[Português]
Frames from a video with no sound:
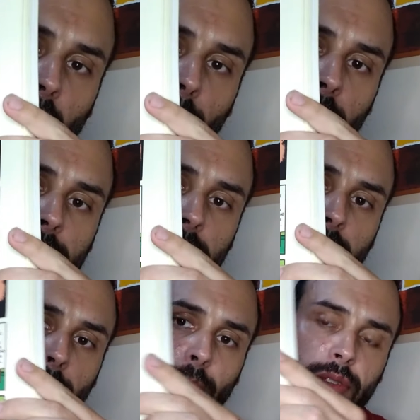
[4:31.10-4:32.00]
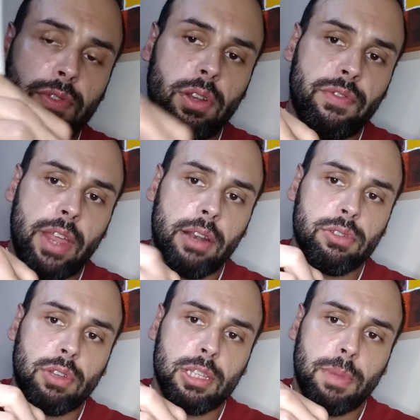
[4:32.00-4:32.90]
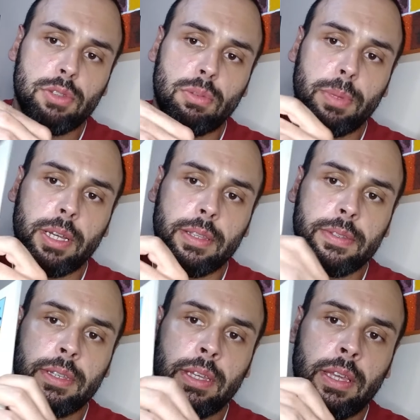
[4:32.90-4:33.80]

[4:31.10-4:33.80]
um cowboyzinho, depois viraram histórias mais urbanas.